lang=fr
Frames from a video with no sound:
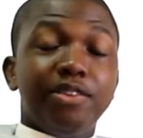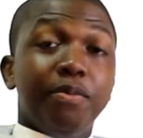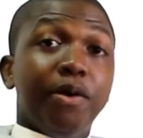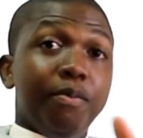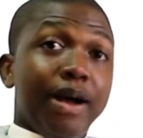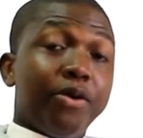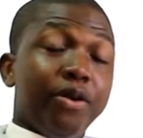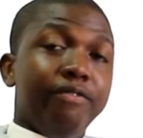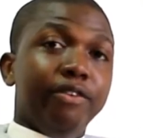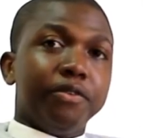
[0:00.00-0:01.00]
Si je prends un
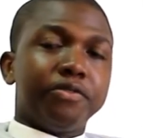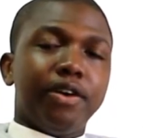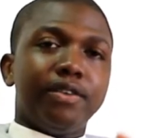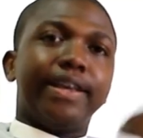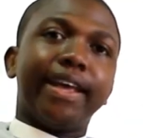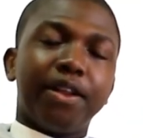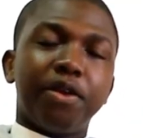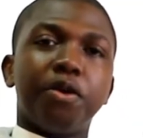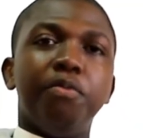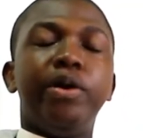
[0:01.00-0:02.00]
macro-influenceur, c'est
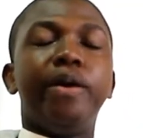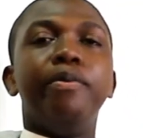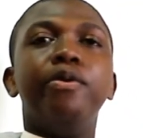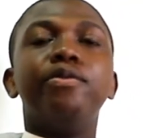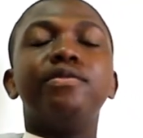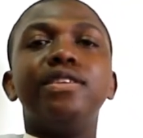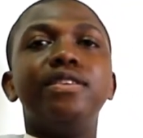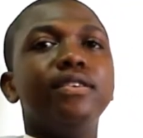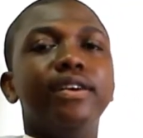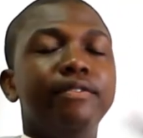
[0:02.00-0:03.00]
quelqu'un qu'on peut appeler
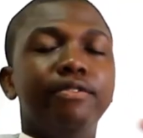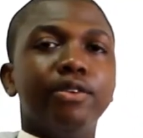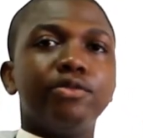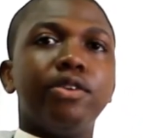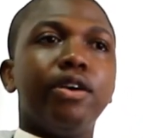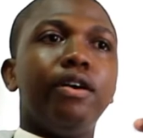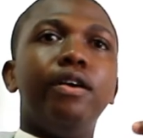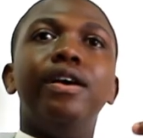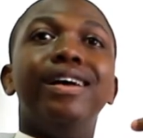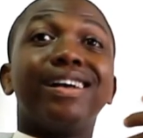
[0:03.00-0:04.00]
aussi influenceur
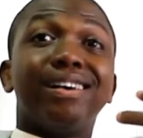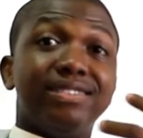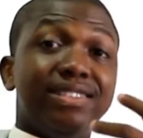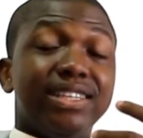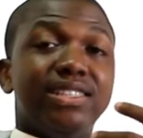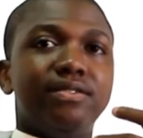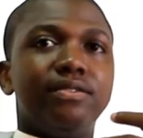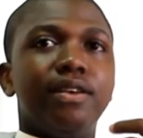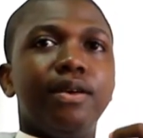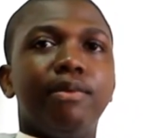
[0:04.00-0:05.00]

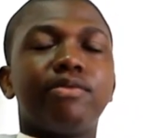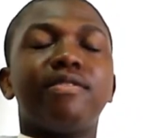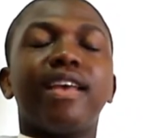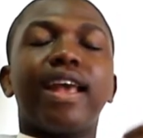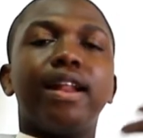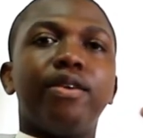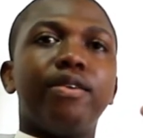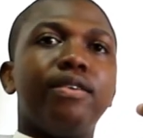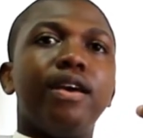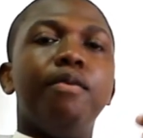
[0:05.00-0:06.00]
quantitatif. Parce que c'est
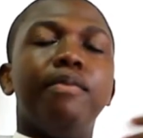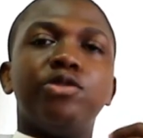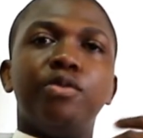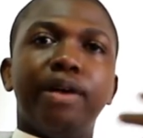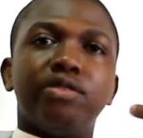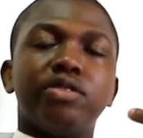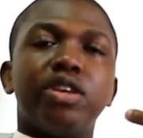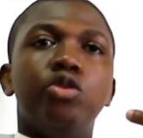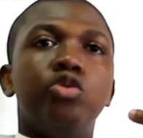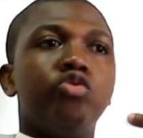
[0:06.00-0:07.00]
quelqu'un qui a un masse de
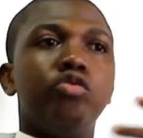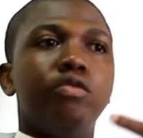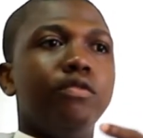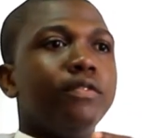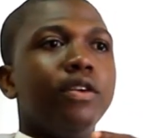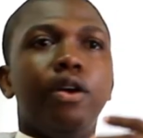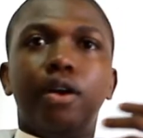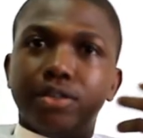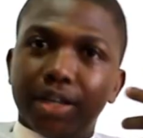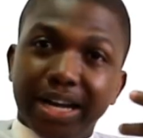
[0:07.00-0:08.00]
personnes qui le suivent,
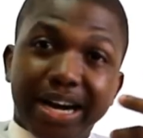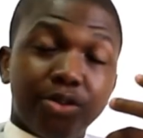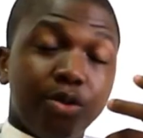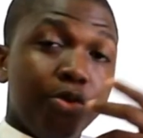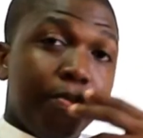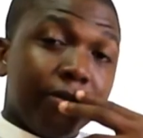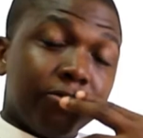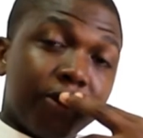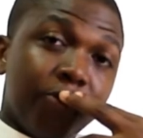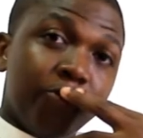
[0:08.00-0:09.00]
un grand nombre de
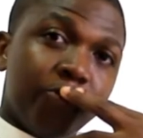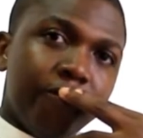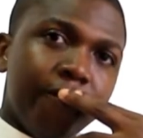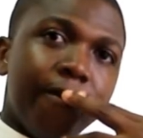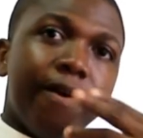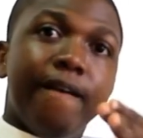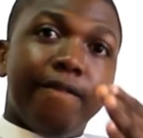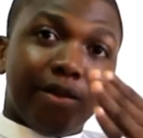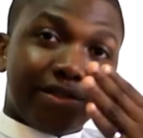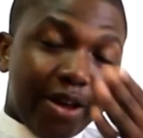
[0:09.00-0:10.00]
personnes qui le suivent.
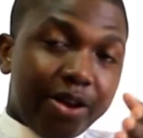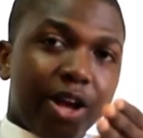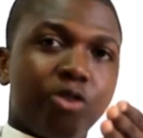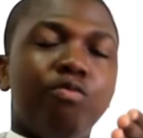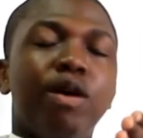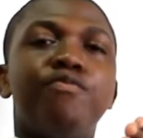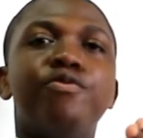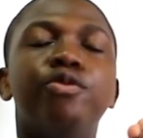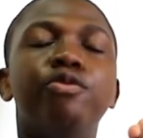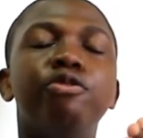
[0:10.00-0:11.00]
Donc c'est un argument
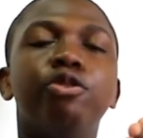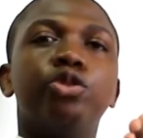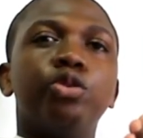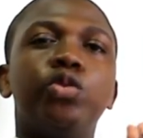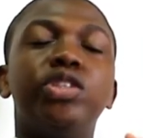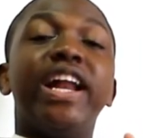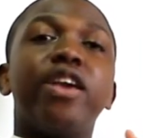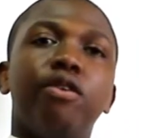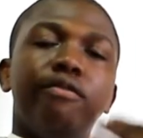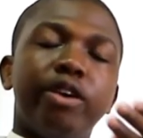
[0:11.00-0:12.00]
pour lui aujourd'hui
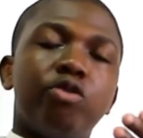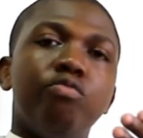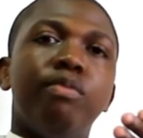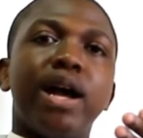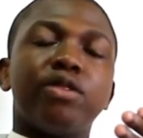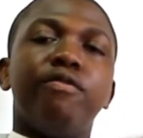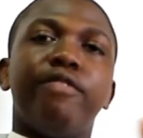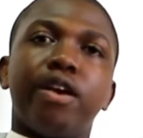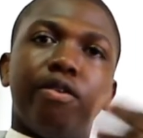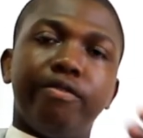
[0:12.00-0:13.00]
d'aller convaincre une marque de
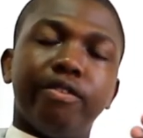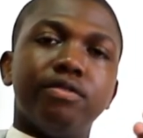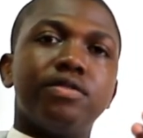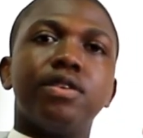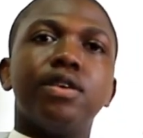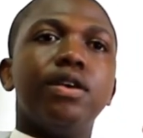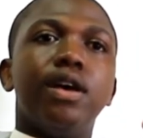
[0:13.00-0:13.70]
faire confiance